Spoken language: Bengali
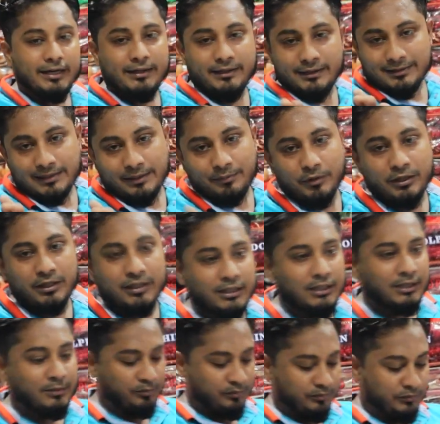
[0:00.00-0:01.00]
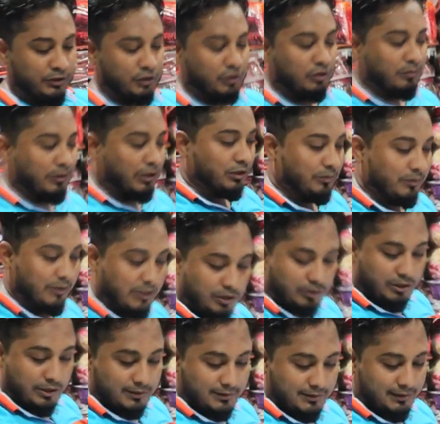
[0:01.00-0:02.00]
অ্যাড্রেস আপনার ভিডিওর মাধ্যমে
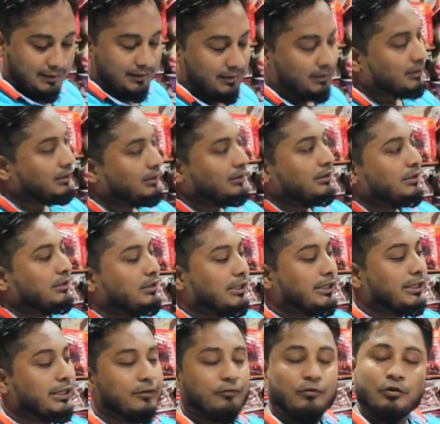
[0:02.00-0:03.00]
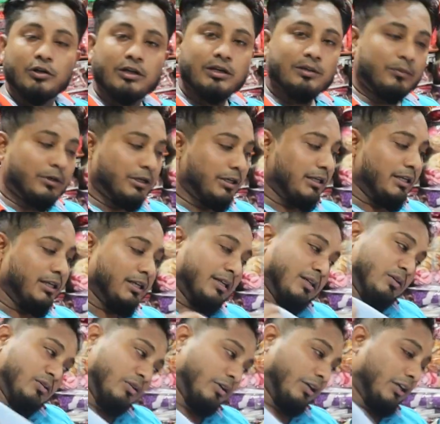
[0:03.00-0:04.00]
দেওয়া আছে এখানে ফোন নাম্বারে
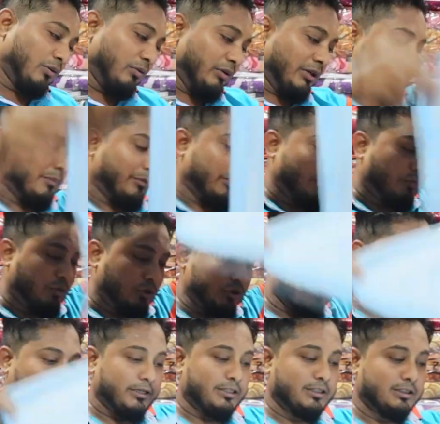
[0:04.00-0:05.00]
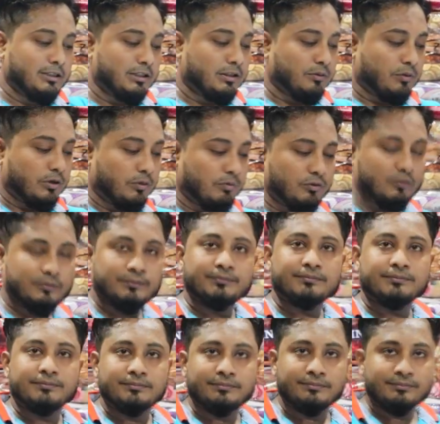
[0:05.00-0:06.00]
কন্ট্যাক্ট করলে আমরা অবশ্যই পাঠিয়ে দিতে পারবো আচ্ছা ভাই
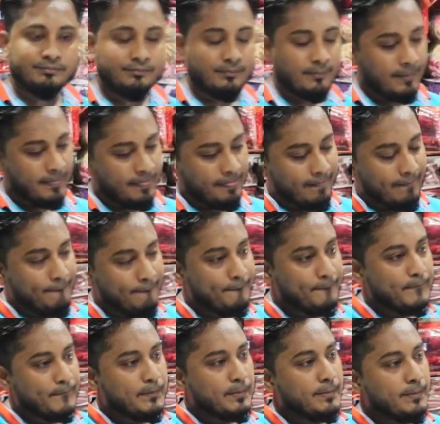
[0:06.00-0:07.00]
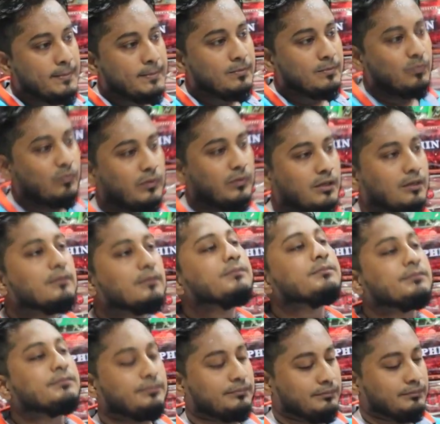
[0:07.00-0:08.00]
কেউ যদি দোকানে এসে এক পিসের জন্য চায়
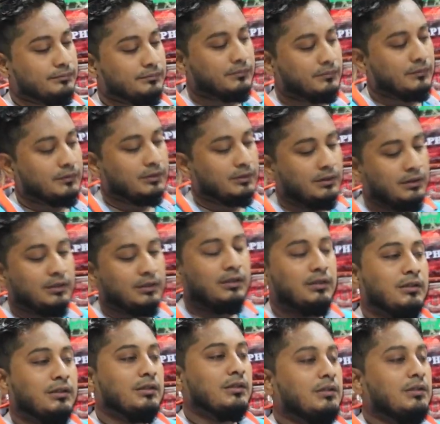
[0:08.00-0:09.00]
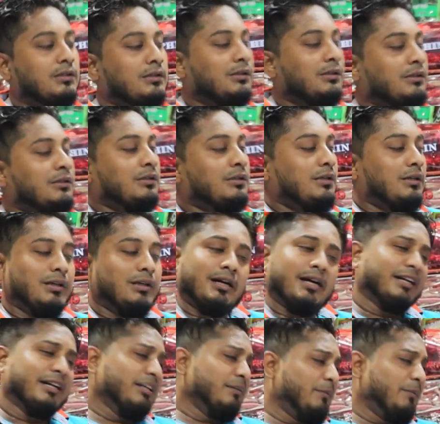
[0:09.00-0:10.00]
সেক্ষেত্রে অল্প কিছু বাড়িয়ে কি দেওয়া যাবে কিনা এক পিস
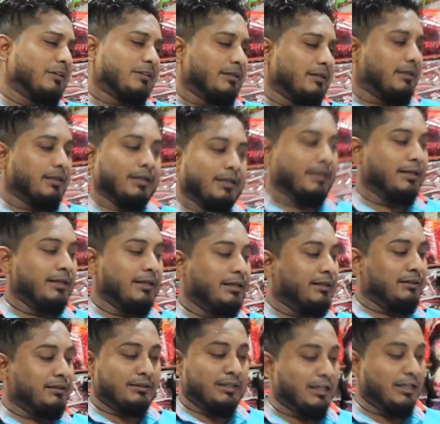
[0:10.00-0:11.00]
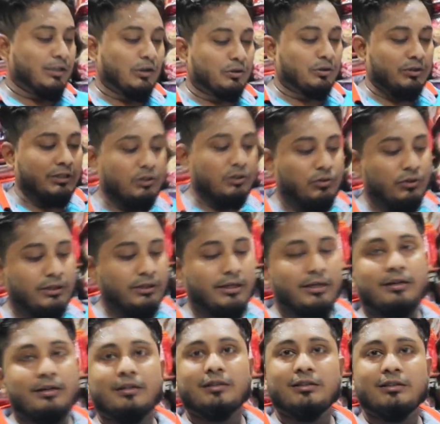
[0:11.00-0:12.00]
হান্ড্রেড পার্সেন্ট এখানে না দেওয়ার তো কিছুই
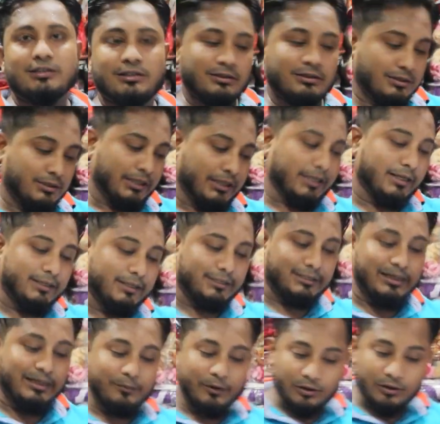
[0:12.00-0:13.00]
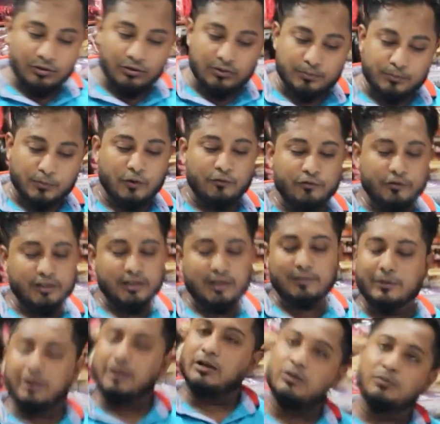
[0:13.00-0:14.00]
নেই আচ্ছা ঠিক আছে এখানে সামান্য প্রফিটে
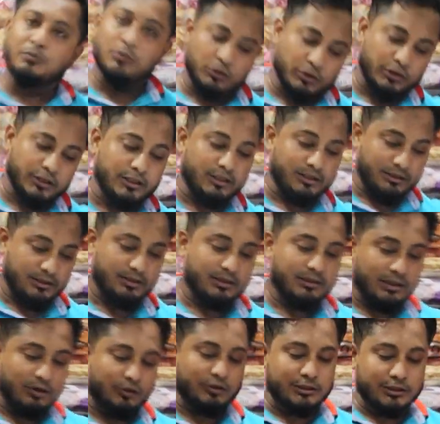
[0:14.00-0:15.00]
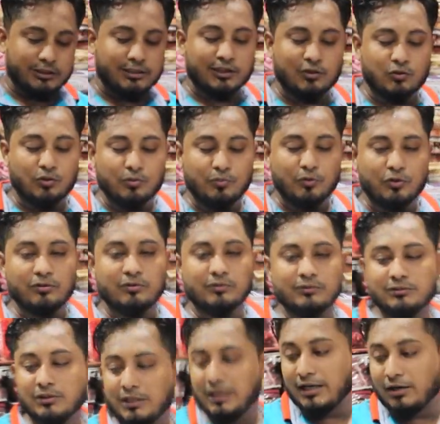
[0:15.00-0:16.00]
আমরা অবশ্যই দেওয়ার চেষ্টা করবো
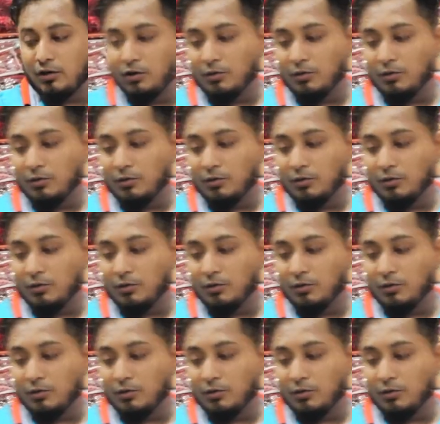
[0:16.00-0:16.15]
আচ্ছা, আর